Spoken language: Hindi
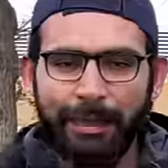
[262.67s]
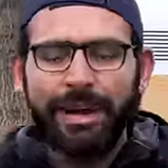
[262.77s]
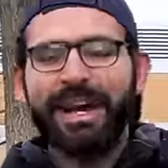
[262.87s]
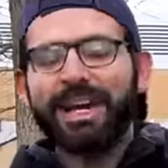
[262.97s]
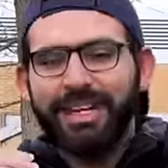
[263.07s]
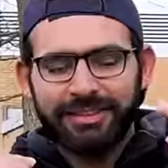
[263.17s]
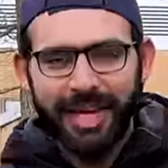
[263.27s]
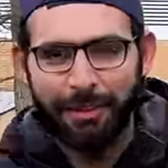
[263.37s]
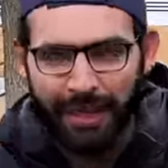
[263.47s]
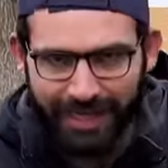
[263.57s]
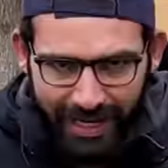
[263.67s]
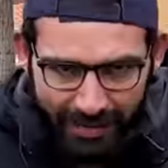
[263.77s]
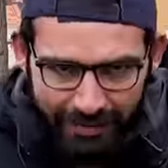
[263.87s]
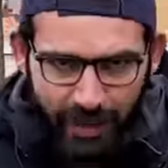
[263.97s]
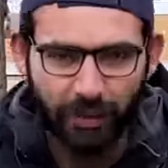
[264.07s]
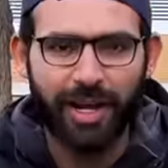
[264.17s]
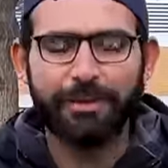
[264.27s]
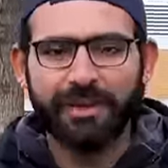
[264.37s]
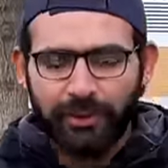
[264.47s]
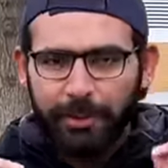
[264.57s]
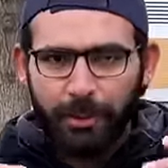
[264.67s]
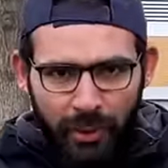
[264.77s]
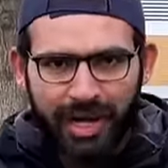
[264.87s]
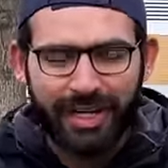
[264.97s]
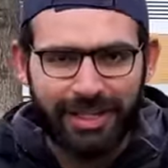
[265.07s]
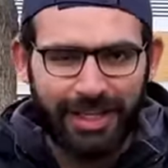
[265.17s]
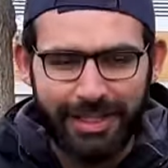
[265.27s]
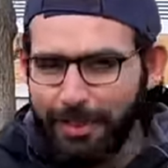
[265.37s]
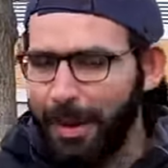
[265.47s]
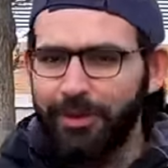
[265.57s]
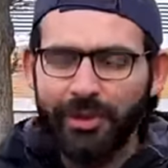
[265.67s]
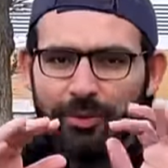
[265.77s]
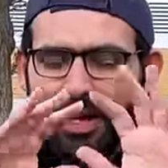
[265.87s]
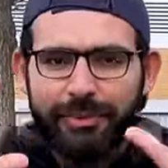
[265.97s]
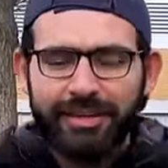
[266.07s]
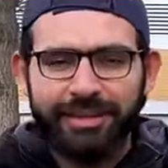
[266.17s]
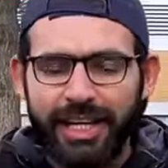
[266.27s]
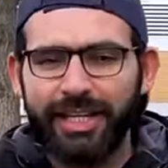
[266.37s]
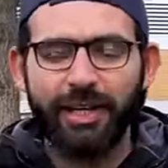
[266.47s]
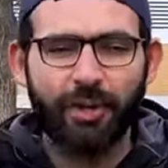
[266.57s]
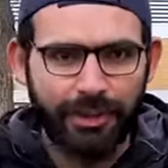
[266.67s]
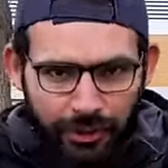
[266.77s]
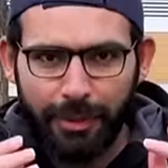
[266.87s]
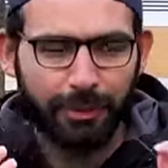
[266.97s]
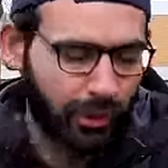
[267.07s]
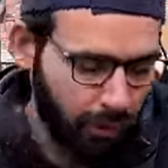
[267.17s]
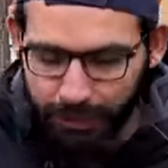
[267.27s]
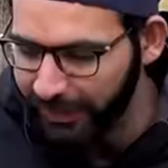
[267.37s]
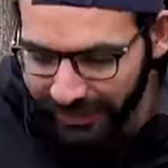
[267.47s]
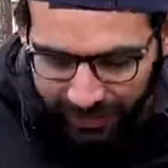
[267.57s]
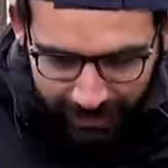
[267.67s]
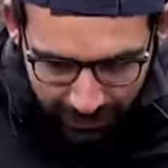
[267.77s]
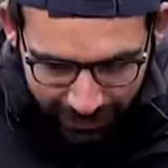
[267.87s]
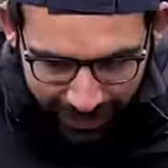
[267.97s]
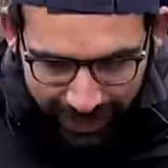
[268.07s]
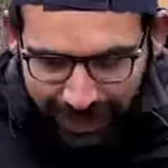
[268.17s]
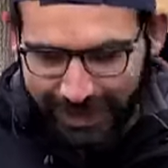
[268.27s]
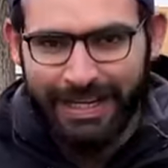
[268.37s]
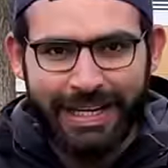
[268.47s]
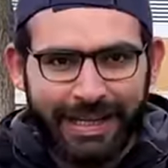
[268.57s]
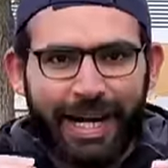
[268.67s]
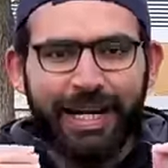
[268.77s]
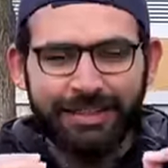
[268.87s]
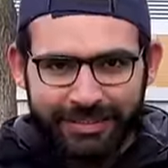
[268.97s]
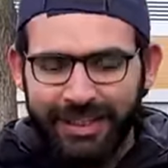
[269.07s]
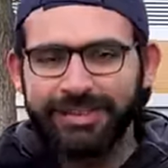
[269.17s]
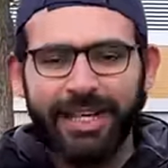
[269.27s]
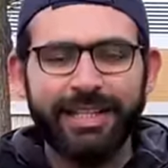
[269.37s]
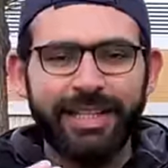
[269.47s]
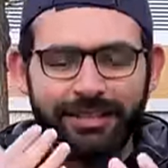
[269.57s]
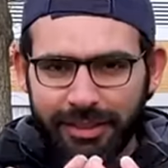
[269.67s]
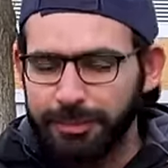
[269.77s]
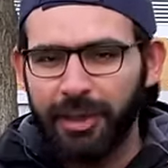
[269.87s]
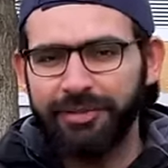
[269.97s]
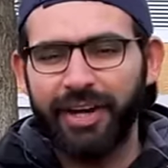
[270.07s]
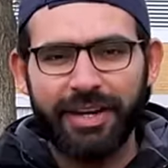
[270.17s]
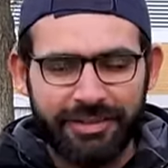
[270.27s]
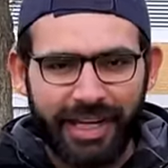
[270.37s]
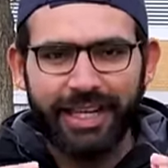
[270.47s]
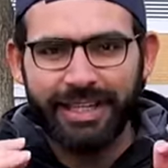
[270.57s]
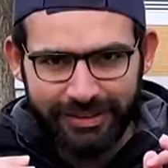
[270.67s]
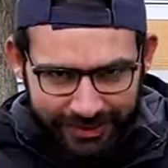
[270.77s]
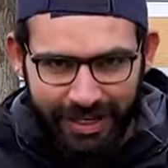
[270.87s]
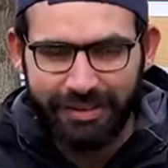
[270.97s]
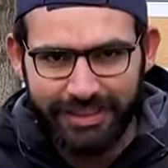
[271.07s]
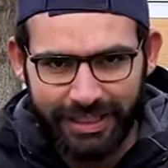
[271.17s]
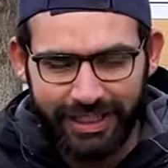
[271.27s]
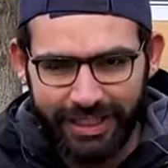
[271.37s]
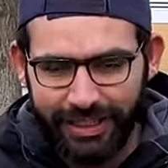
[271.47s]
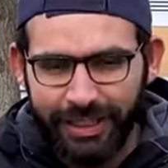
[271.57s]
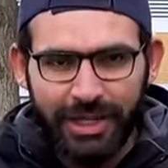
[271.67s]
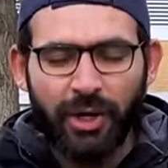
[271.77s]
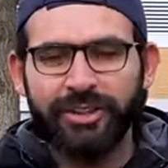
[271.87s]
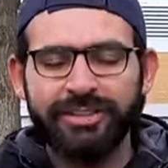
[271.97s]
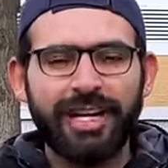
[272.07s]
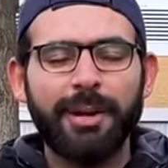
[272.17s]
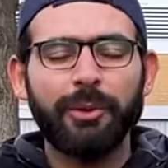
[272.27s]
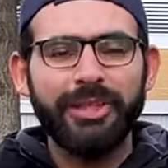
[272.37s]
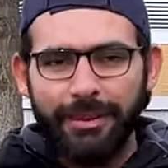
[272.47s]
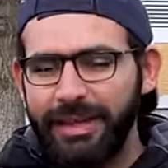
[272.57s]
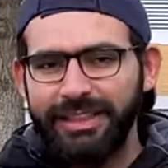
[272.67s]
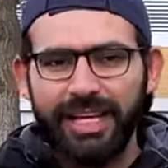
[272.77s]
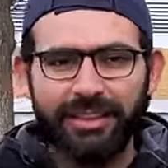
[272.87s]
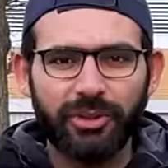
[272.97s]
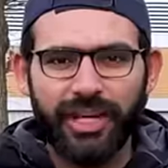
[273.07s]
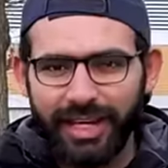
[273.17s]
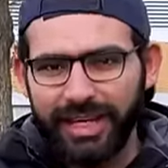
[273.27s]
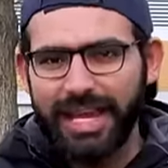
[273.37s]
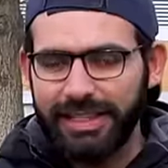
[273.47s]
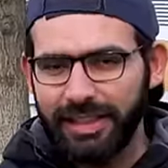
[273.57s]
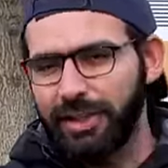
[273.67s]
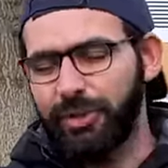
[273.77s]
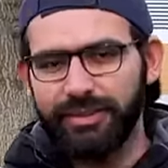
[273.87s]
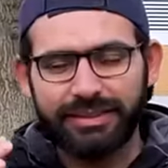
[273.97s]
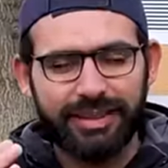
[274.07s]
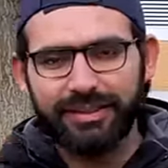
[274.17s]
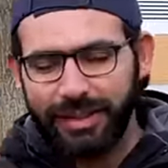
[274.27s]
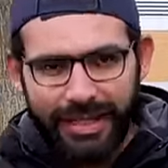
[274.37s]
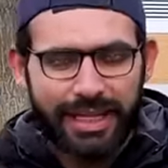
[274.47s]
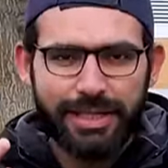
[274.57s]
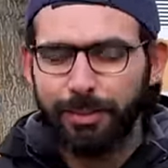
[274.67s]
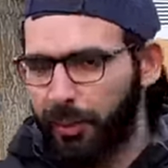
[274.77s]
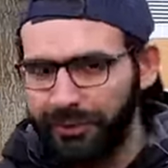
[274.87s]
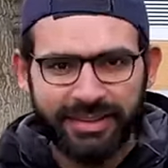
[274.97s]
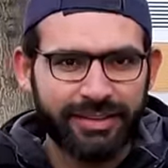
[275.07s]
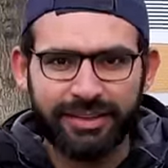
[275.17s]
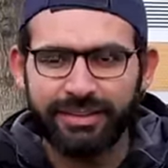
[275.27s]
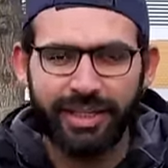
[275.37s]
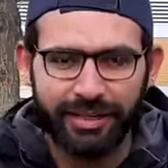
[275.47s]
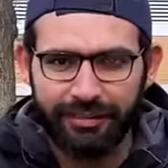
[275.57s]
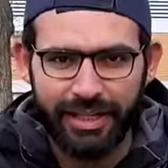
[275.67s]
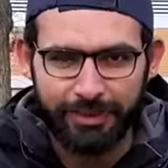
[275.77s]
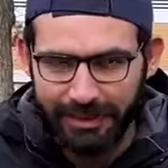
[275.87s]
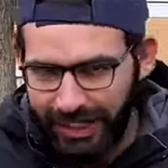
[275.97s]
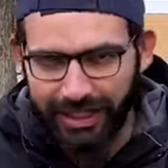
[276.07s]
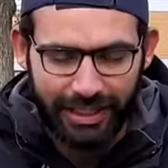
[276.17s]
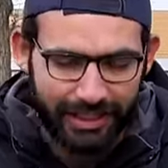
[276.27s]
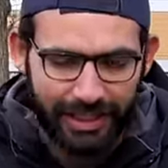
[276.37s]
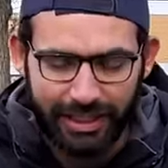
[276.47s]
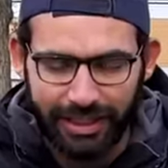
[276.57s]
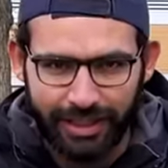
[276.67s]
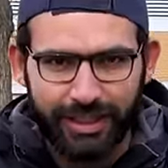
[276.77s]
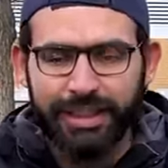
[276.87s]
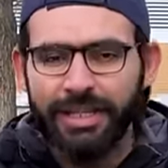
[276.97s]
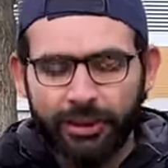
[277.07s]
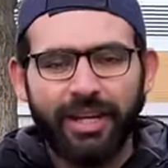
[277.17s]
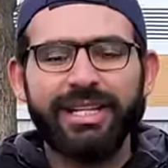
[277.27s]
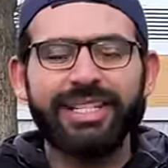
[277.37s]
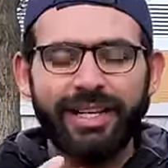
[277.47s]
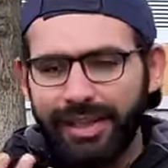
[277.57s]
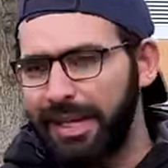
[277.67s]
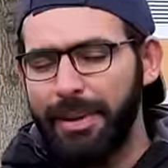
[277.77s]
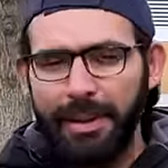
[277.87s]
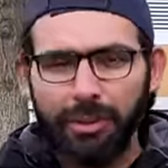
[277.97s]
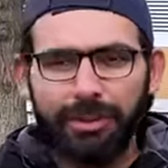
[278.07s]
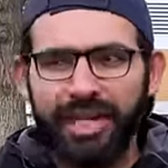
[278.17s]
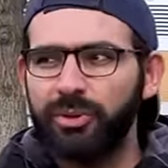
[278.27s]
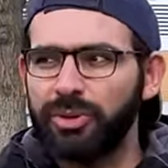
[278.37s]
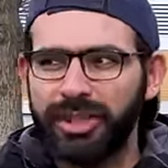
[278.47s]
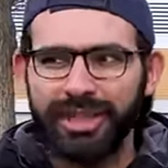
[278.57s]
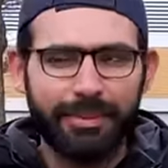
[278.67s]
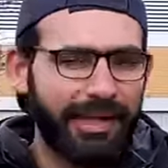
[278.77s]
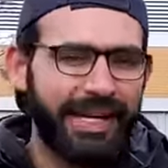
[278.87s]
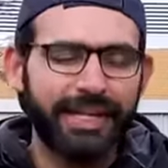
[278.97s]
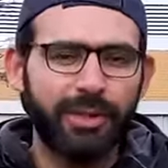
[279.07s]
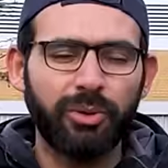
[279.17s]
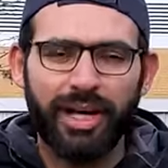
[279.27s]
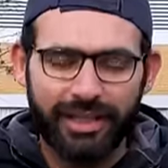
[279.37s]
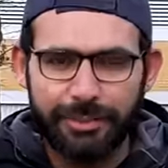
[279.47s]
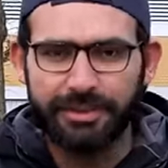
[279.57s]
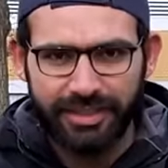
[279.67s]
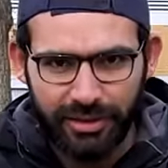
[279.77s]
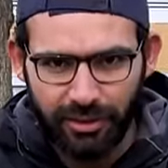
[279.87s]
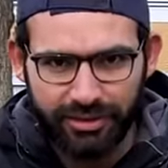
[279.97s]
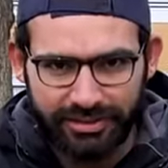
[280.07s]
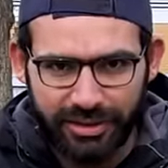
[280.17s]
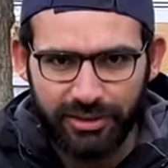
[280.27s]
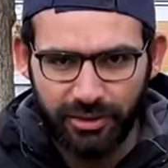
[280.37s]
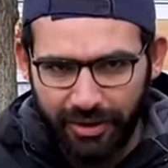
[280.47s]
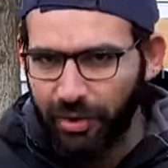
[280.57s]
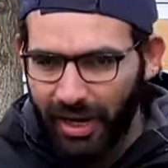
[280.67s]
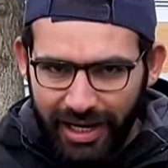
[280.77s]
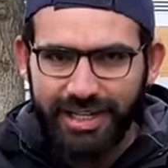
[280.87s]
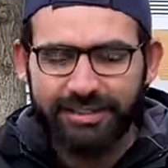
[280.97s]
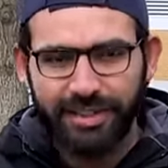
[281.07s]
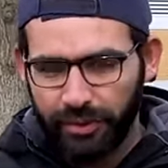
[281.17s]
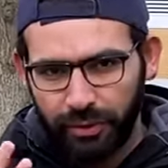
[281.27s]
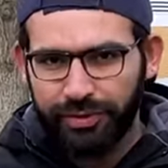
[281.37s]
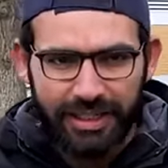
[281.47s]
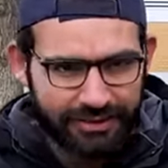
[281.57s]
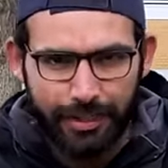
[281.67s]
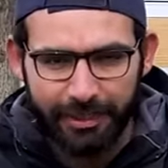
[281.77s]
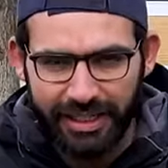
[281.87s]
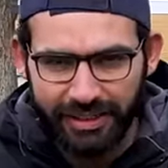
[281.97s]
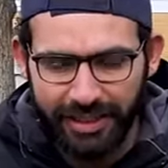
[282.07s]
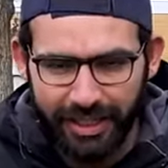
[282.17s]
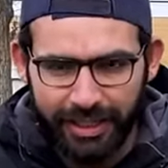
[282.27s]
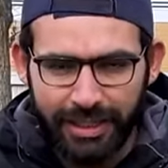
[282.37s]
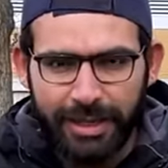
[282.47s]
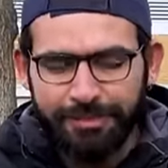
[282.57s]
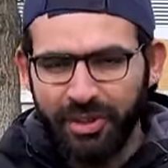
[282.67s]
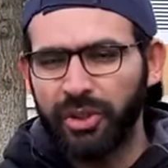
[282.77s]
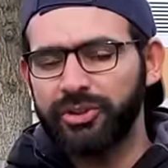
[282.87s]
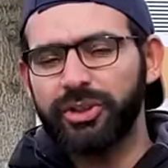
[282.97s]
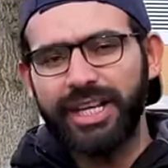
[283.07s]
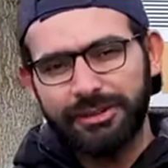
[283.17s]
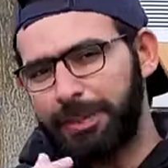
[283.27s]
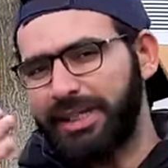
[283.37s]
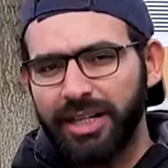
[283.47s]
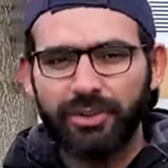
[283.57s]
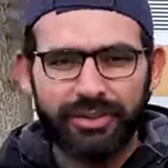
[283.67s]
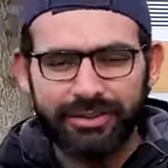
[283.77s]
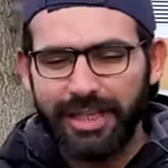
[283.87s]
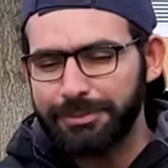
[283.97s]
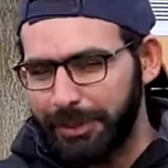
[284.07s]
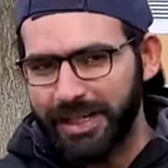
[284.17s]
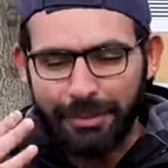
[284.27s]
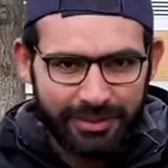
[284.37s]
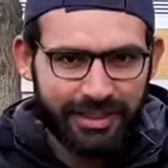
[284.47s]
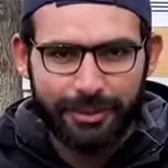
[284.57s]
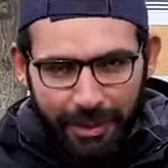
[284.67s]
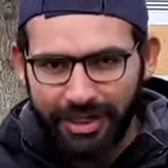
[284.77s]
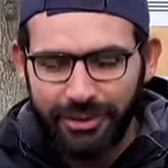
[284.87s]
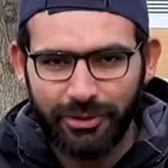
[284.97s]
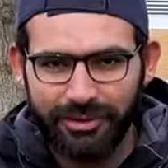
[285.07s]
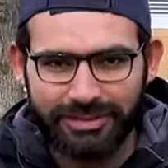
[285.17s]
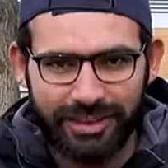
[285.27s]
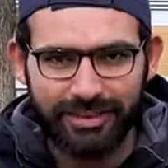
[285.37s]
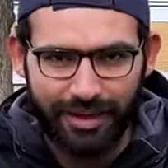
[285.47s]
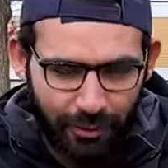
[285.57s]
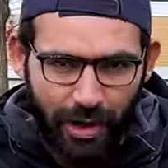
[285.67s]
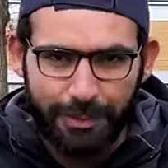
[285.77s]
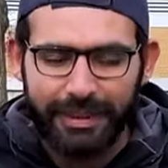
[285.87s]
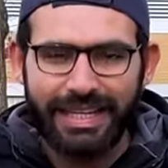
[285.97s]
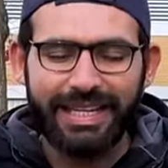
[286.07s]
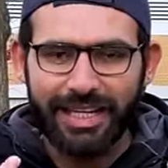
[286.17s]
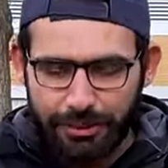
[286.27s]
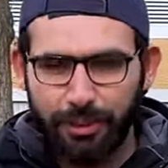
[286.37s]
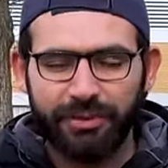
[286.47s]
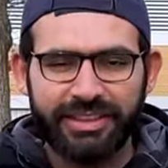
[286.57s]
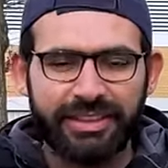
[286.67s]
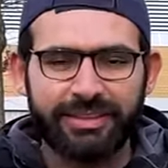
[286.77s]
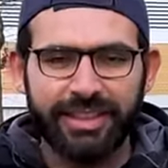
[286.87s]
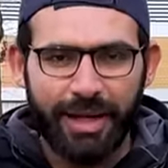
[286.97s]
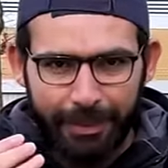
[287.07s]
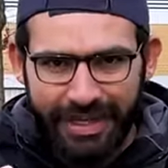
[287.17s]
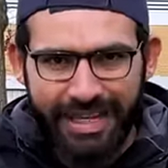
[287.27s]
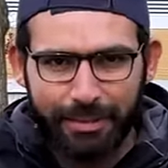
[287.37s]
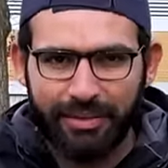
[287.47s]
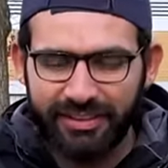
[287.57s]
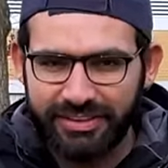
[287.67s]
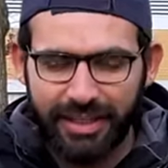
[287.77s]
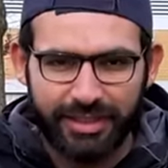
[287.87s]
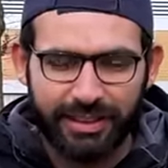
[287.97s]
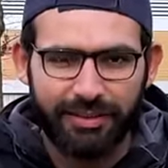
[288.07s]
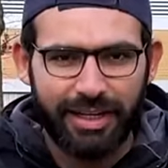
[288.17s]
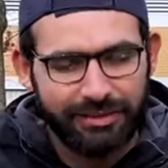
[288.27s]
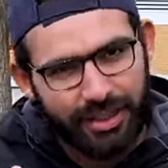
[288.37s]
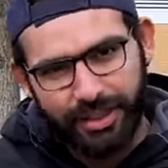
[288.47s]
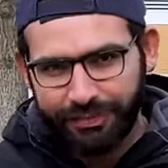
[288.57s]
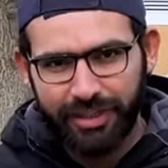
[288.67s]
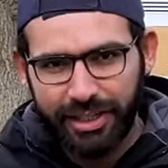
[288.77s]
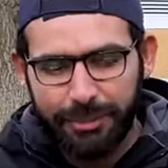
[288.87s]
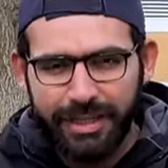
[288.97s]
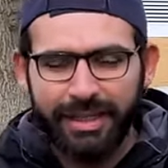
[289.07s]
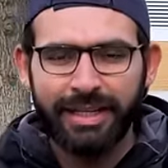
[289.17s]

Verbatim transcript: हमारा नेक्स्ट स्टेप है इन लैंग्वेज रिक्वायरमेंट्स को पूरा करना जब आप वो रिक्वायरमेंट्स देख रहे होंगे तो आपको खूब अंदाज़ा हो जाएगा कि आयल सिक्स चाहिए सिक्स पॉइंट फाइव चाहिए या सेवन चाहिए और इसी तरह आपको ये भी अंदाज़ा हो जाएगा कि कितनी यूनिवर्सिटीज़ इंग्लिश प्रोफिशेंसी सर्टिफिकेट पे दाखला दे रही हैं तो अगर जनरली मैं आपको बताऊं तो तकरीबन 80 टू 90 परसेंट यूनिवर्सिटीज़ जो हैं वो आयल्स या टोफल एक्सेप्ट करती हैं और जो 10-15 यूनि दस पंद्रह परसेंट बाकी यूनिवर्सिटीज़ हैं वो आपकी इंग्लिश प्रोफिशेंसी या मीडियम ऑफ इंस्ट्रक्शन वाला सर्टिफिकेट भी